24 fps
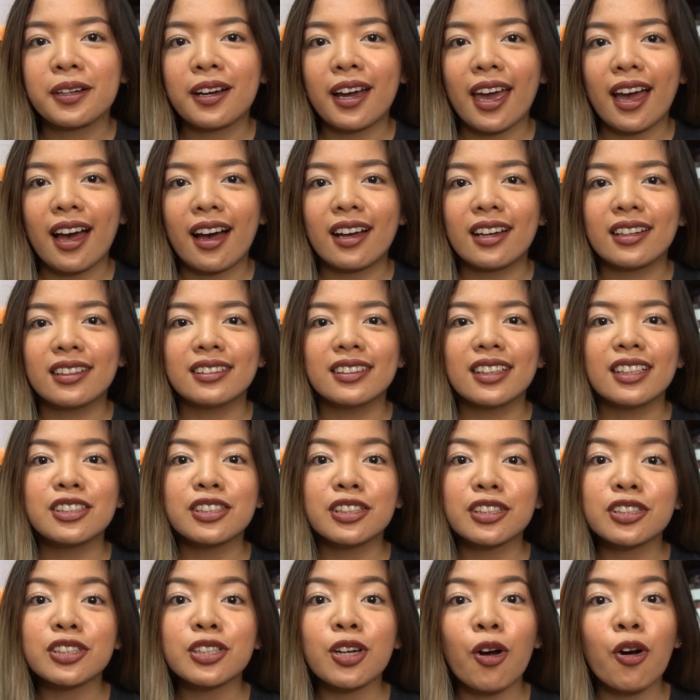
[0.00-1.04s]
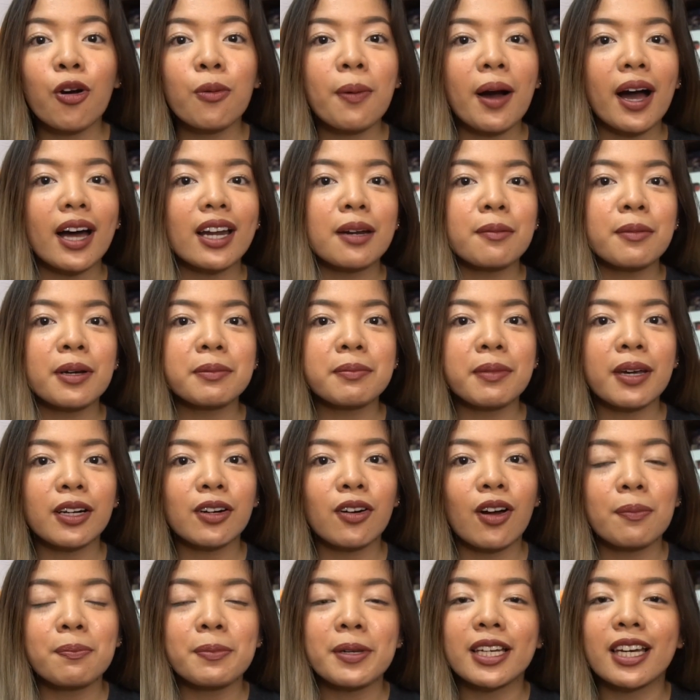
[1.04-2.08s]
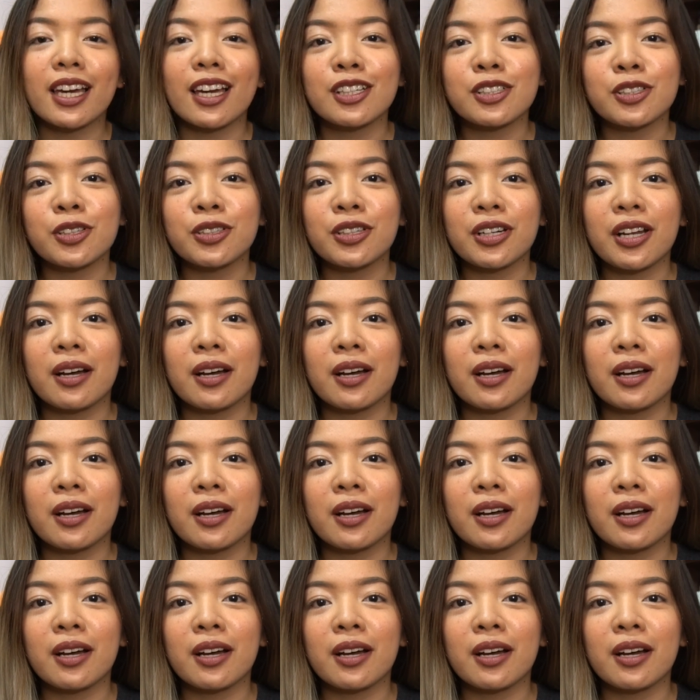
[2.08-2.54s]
Kaya, nag-search ako, baka naman merong application